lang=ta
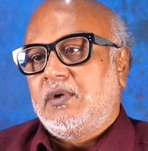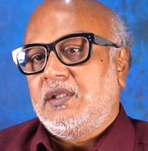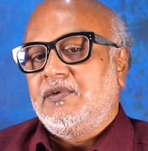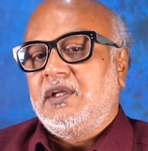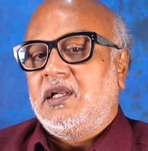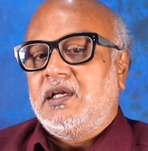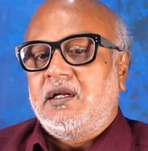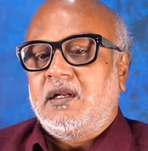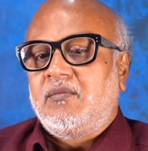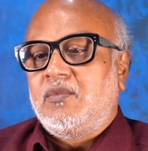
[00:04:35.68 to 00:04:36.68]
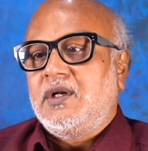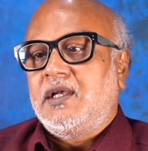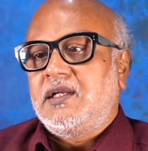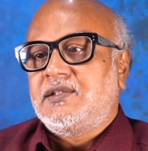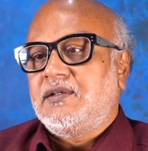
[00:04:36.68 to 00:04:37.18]
பதவி இல்லை என்றால் மோடி
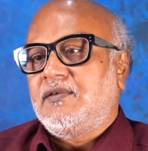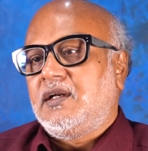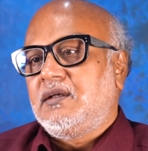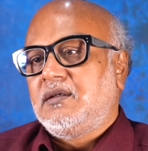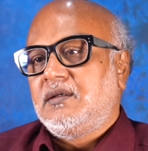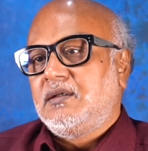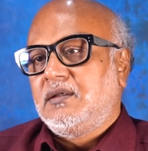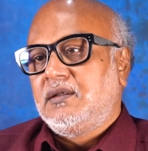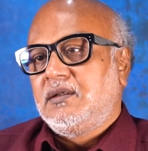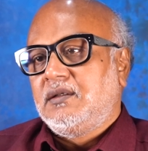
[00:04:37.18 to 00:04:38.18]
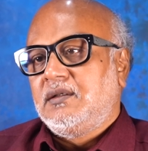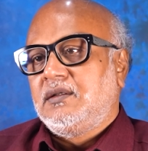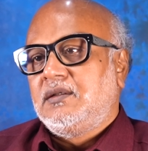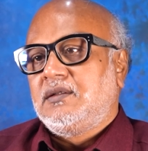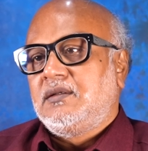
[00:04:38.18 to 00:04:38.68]
என்ன செய்வார்
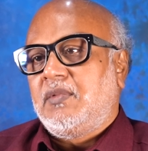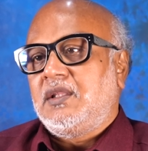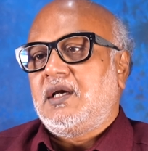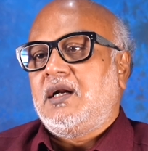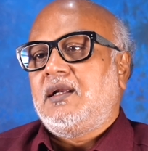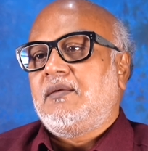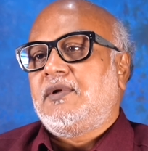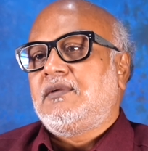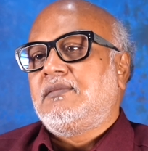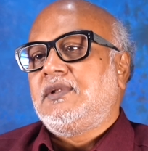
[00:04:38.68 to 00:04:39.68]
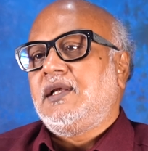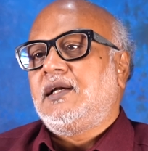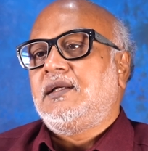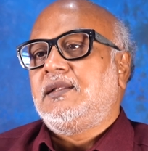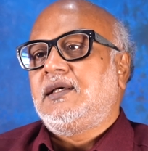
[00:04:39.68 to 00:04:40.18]
பத்தாண்டுகள் பிரதம
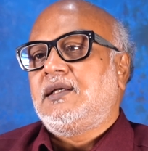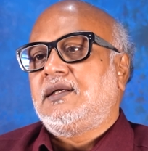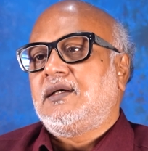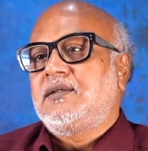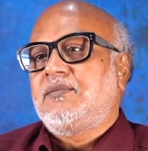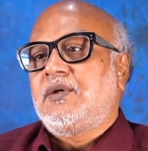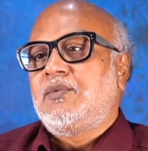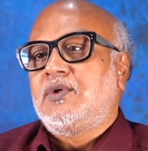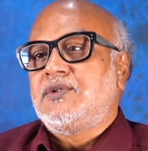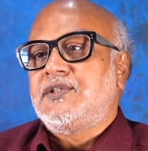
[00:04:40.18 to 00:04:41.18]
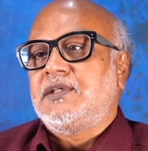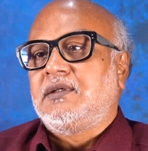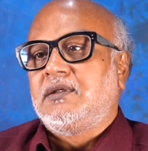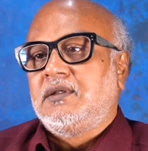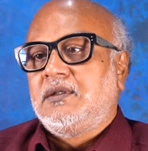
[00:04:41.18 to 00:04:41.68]
மந்திரியாக இருந்த டாக்டர் மன்மோகன்
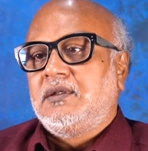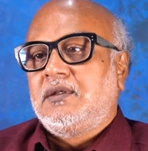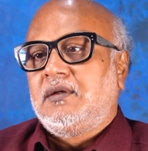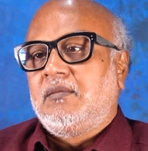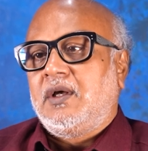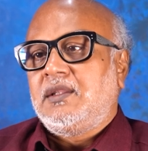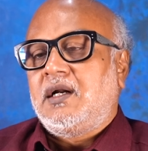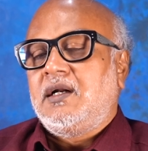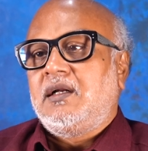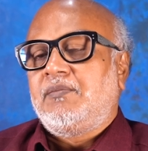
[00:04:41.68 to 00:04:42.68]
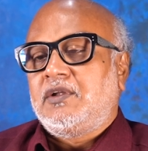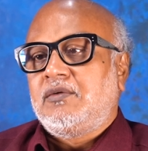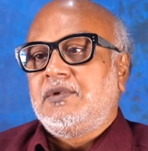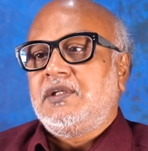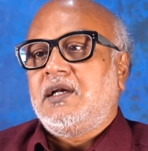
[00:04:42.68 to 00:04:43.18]
சிங் பத்தாண்டுகள்
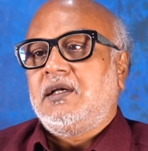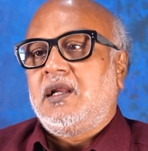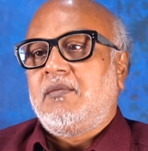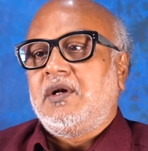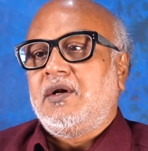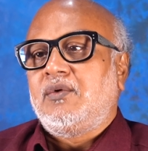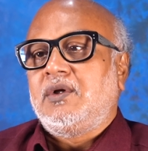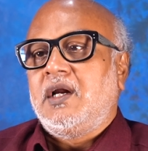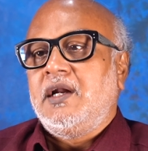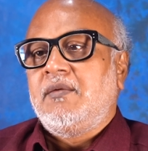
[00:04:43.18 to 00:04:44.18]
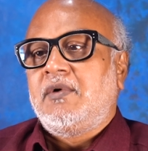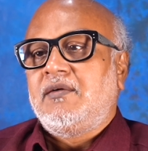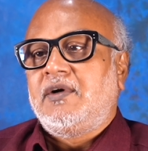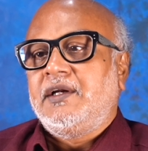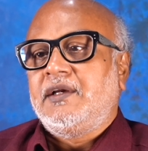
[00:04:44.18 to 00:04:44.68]
பிரதம மந்திரியாக இல்லாமல் இன்று ஒரு கண்ணியமான
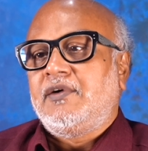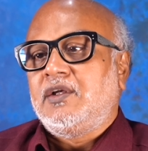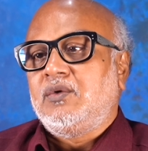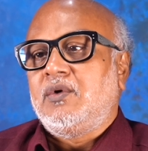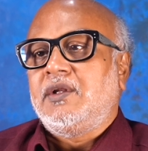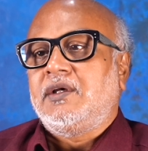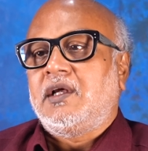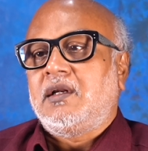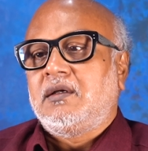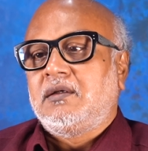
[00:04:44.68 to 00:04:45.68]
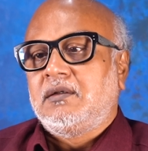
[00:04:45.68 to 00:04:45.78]
வாழ்க்கையை வாழ்ந்து கொண்டிருக்கிறார்